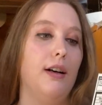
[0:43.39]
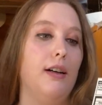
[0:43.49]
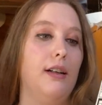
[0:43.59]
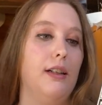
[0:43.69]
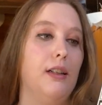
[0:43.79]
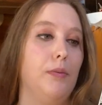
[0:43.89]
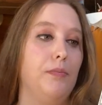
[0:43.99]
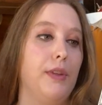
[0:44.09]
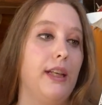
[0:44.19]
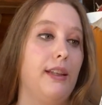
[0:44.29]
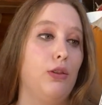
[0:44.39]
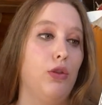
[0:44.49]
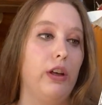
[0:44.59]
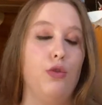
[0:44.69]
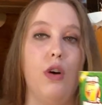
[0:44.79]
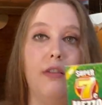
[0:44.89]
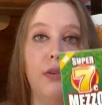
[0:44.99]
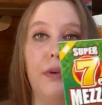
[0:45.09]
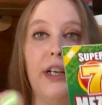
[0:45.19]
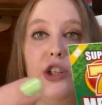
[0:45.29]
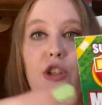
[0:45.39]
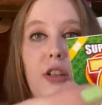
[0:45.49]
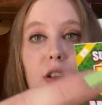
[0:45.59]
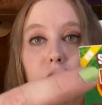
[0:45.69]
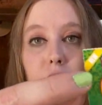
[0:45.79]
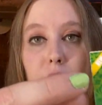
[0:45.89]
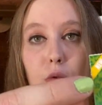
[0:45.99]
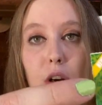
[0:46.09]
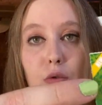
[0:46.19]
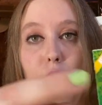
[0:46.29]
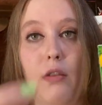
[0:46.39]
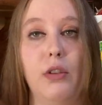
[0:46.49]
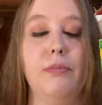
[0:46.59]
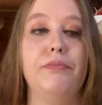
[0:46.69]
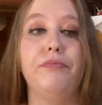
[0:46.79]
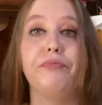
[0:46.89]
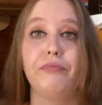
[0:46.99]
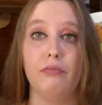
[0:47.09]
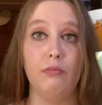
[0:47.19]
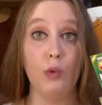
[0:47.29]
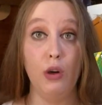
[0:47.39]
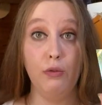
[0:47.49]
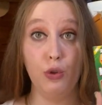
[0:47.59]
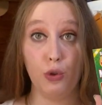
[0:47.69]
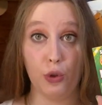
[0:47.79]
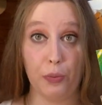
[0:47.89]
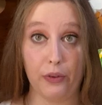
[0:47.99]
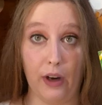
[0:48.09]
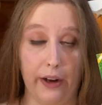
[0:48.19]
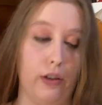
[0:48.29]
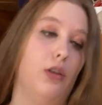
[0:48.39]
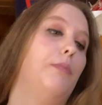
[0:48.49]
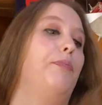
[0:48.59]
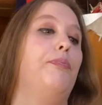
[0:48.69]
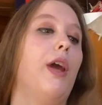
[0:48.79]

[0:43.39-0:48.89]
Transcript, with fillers: um, e dato che è nuovo perché c'è scritto anche qua nuovo ho voluto provarlo